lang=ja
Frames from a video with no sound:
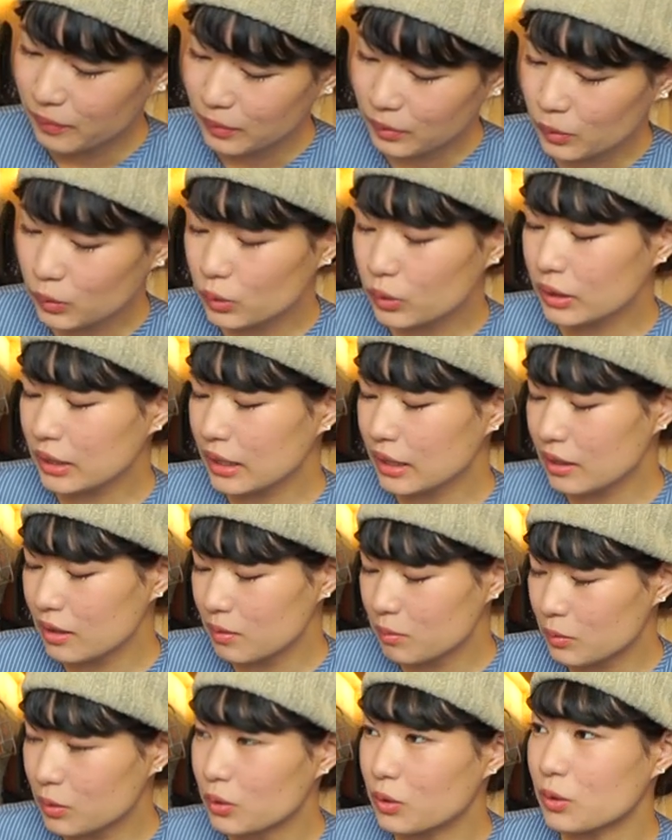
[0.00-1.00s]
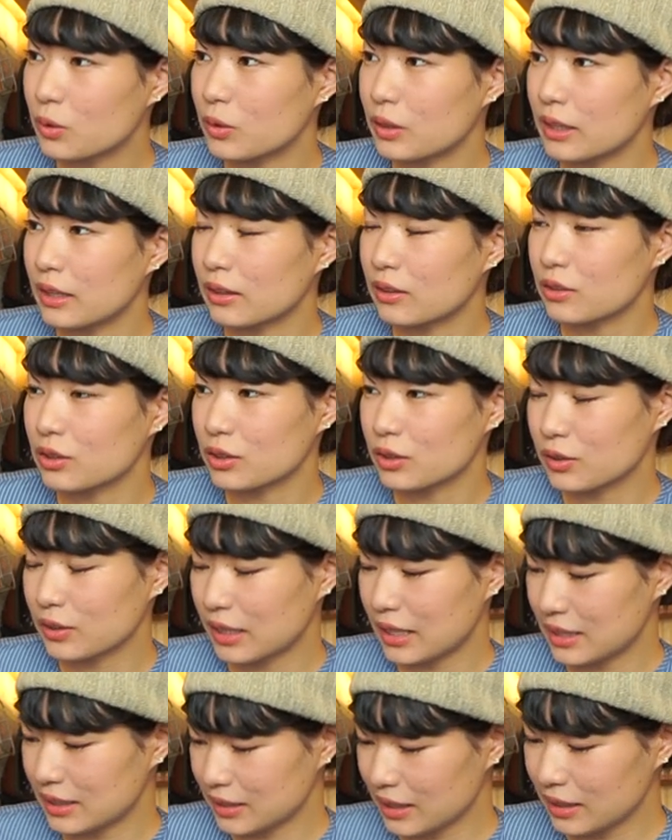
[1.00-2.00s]
の時にも、えーと、紹
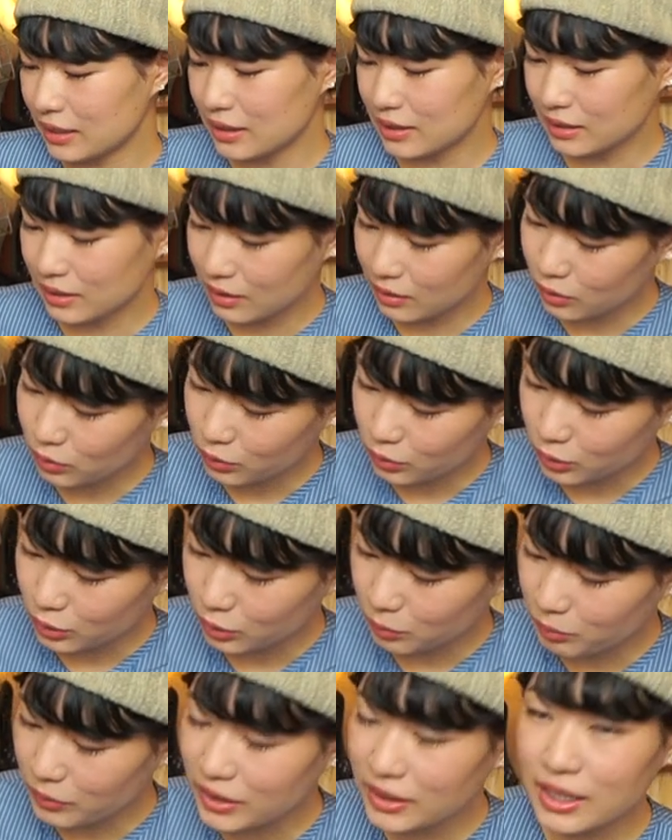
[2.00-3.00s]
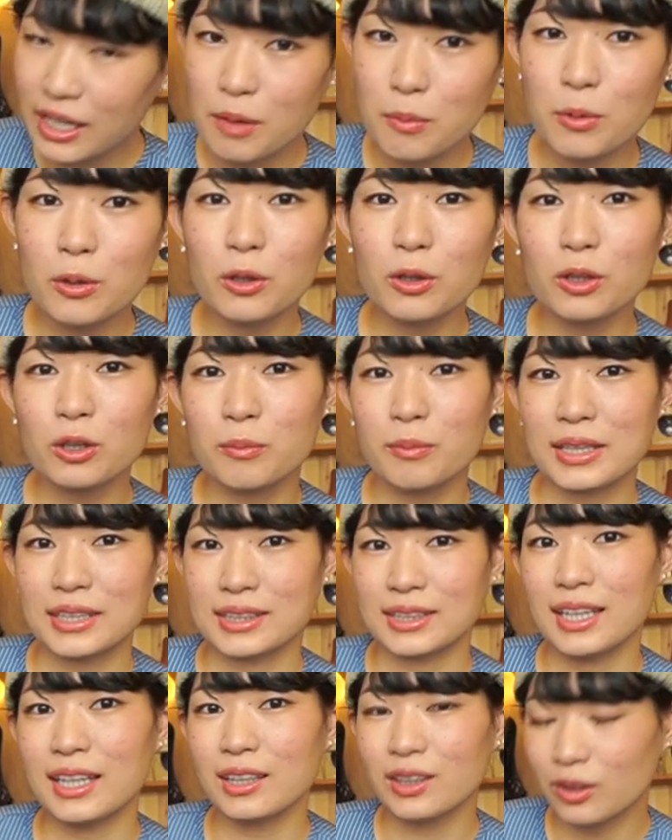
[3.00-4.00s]
介したんですけどこのピーター・ボロの
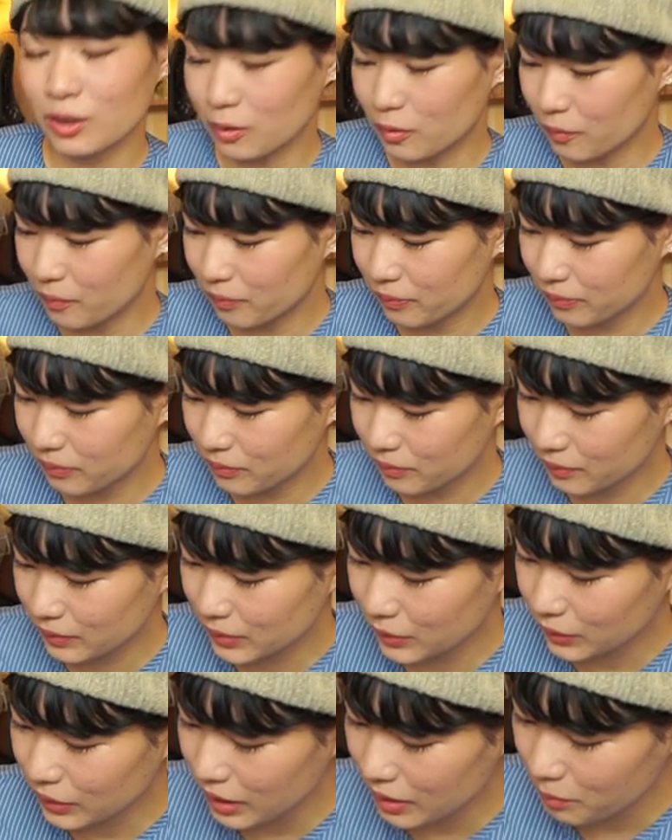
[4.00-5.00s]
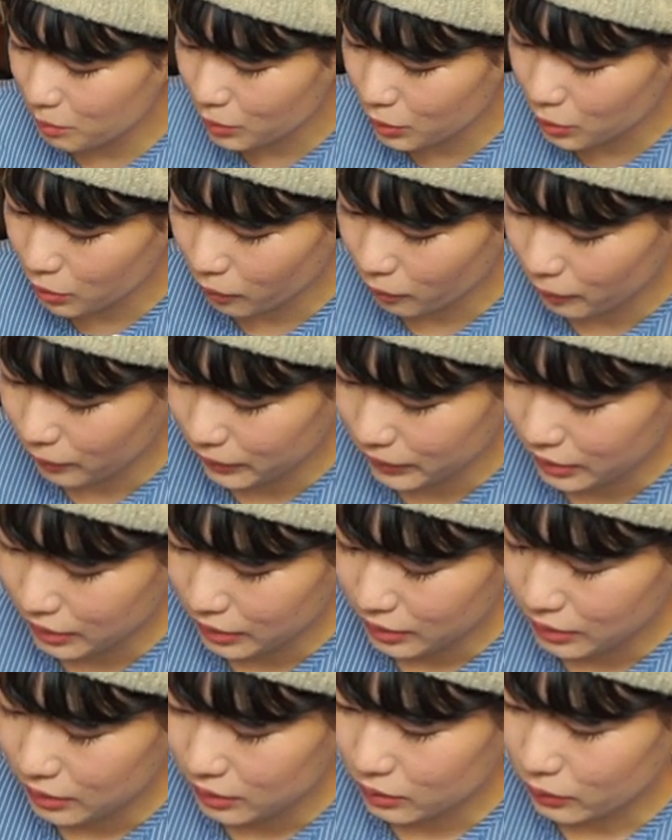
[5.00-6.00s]
バスケットこれも
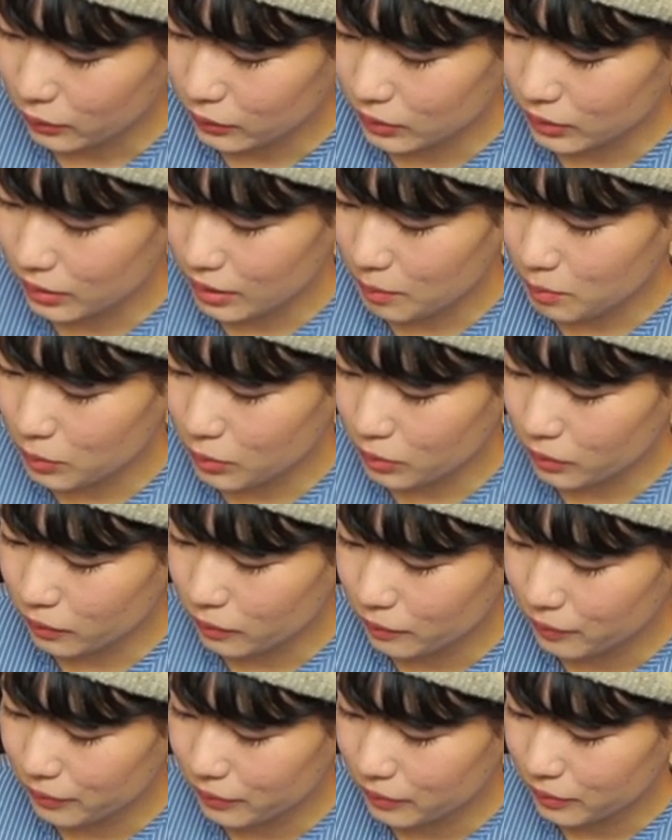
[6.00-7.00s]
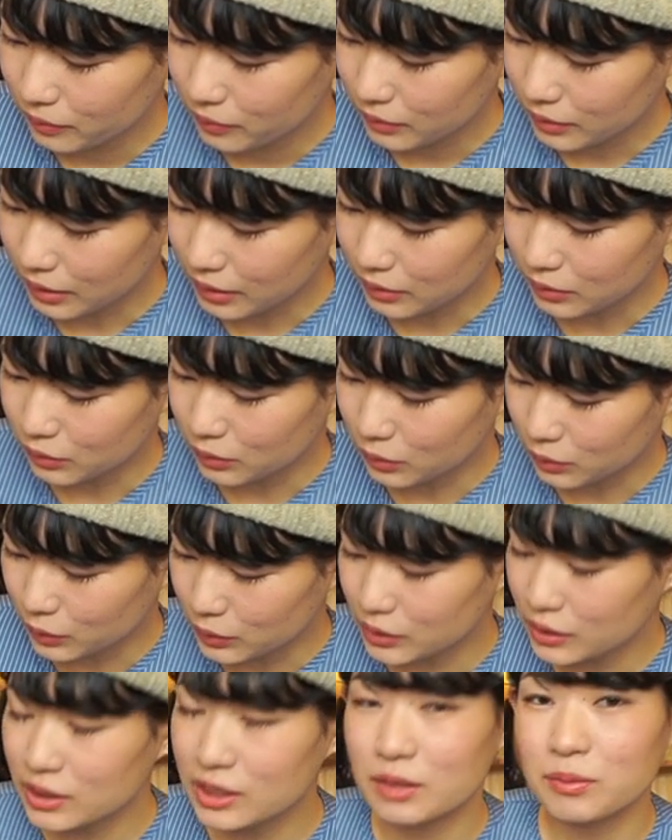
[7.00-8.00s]
とってもあの
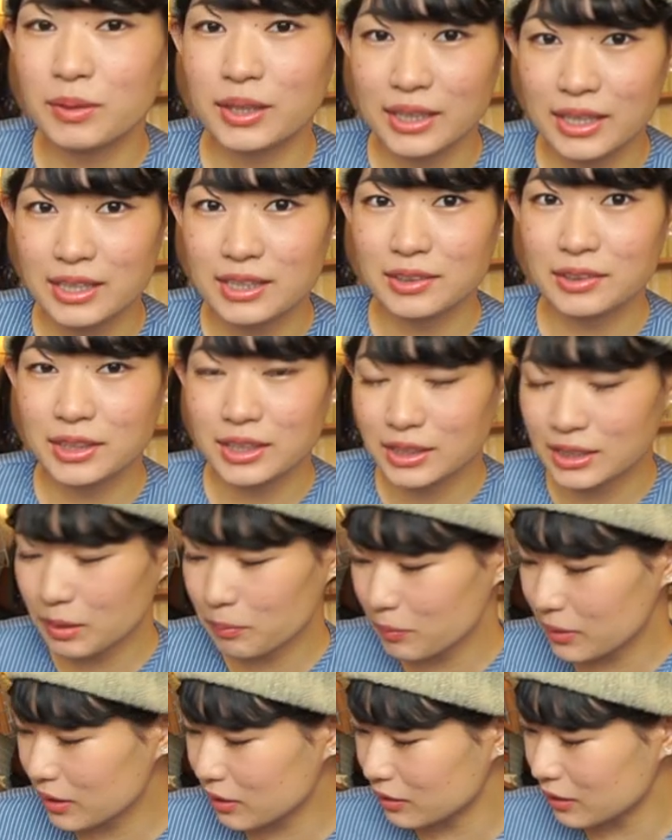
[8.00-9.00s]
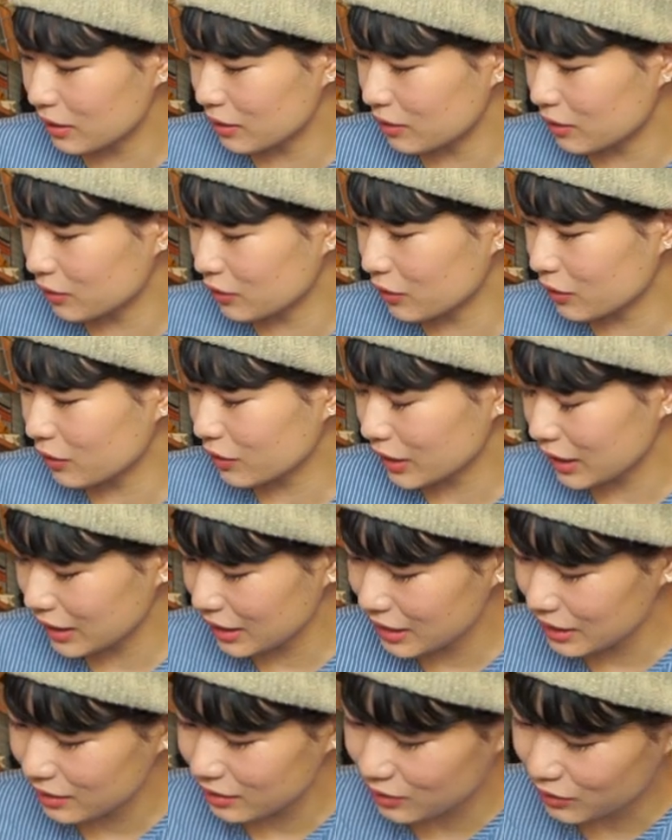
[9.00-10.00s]
おすすめです私はピクニックの時
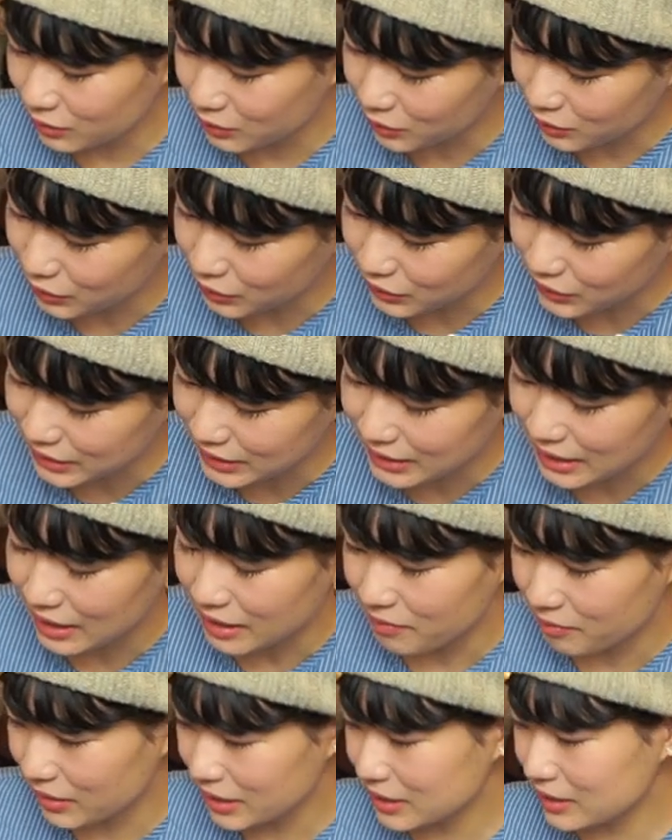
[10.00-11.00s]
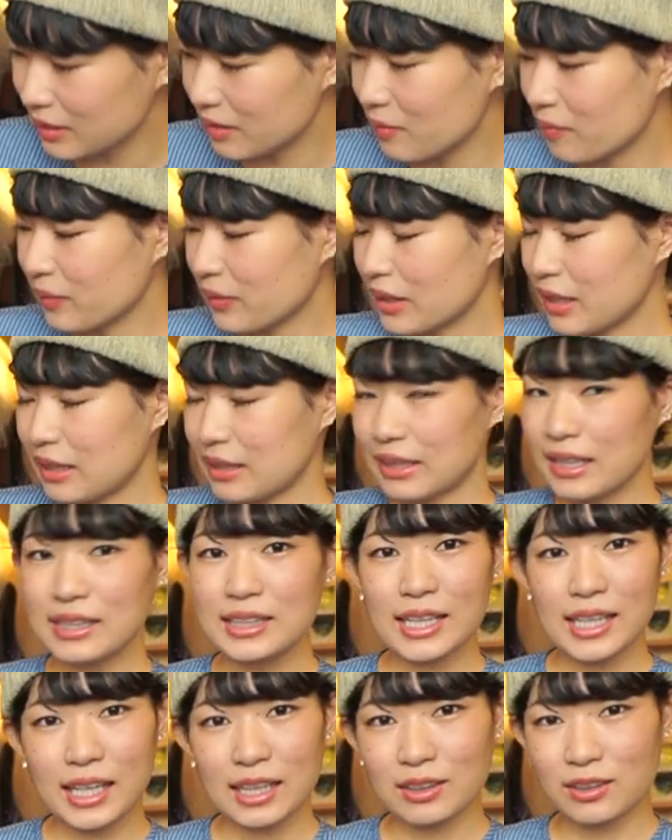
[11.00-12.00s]
に重宝していますな
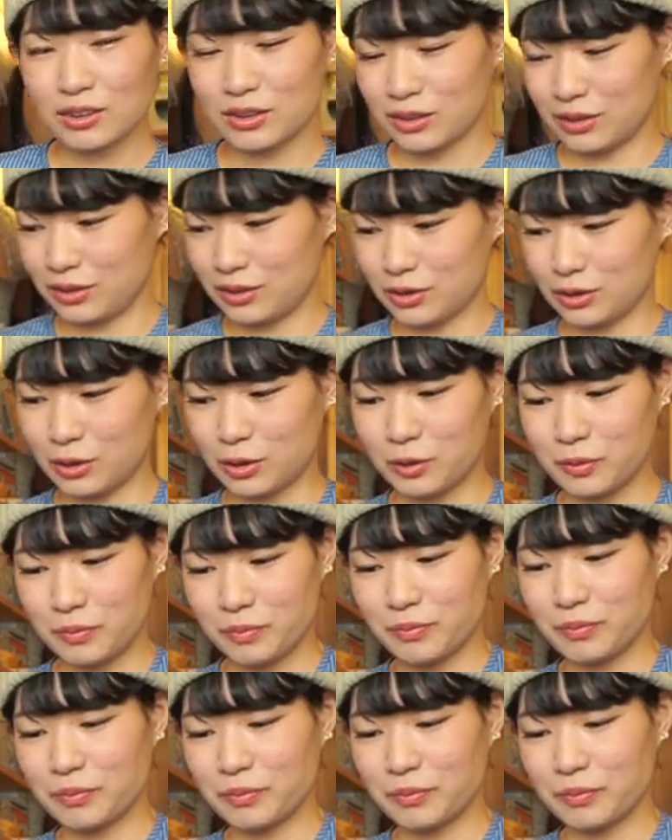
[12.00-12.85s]
ぜかというと